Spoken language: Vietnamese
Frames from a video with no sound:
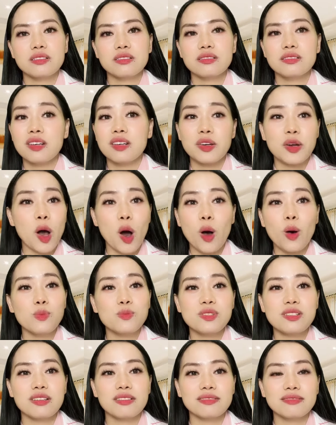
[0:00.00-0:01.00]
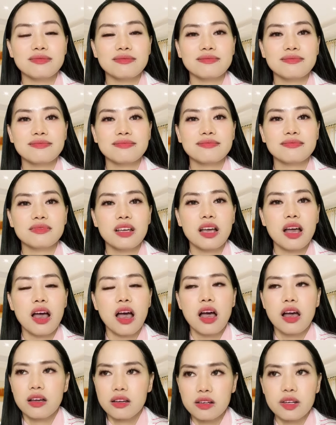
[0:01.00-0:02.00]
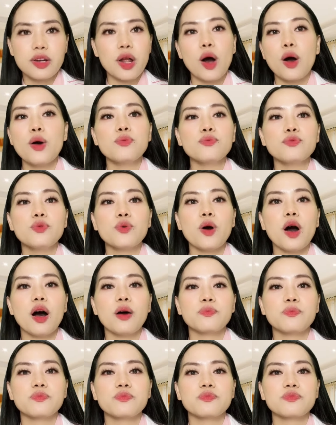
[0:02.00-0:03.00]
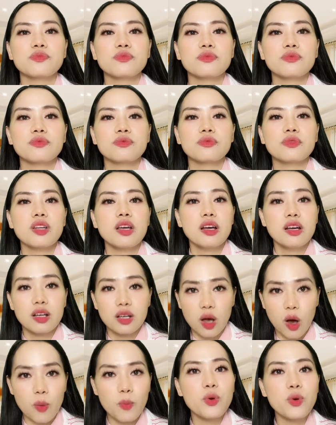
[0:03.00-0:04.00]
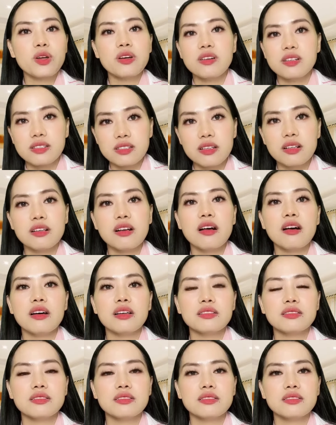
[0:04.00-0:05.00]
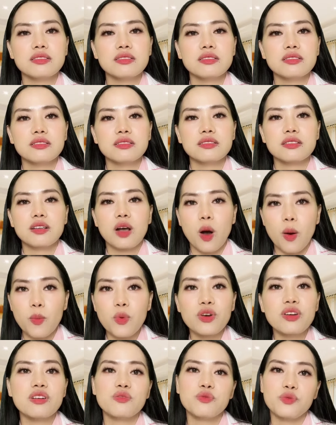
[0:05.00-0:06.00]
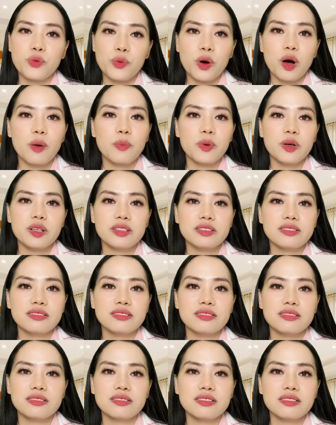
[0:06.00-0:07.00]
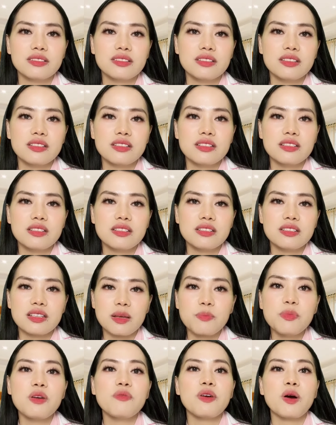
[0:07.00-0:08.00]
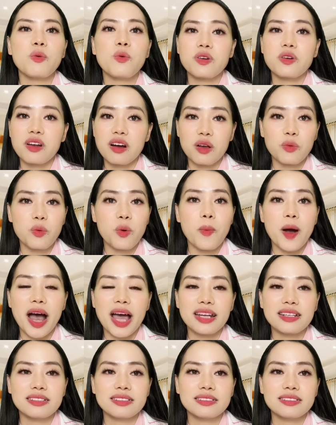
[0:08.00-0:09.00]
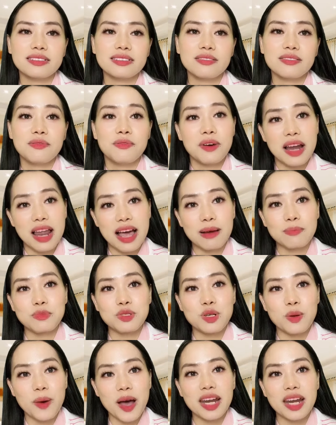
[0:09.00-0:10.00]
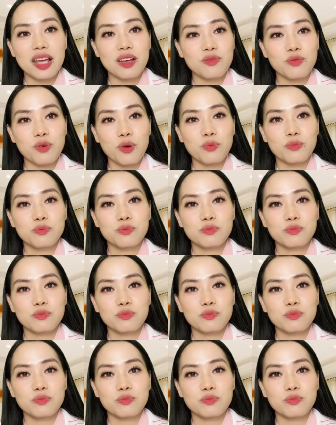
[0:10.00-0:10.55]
Người đó không xứng, người đó không phù hợp. Có một người xứng hơn, có một người phù hợp hơn sẽ bước vào cuộc đời của bạn và làm cho bạn hạnh phúc.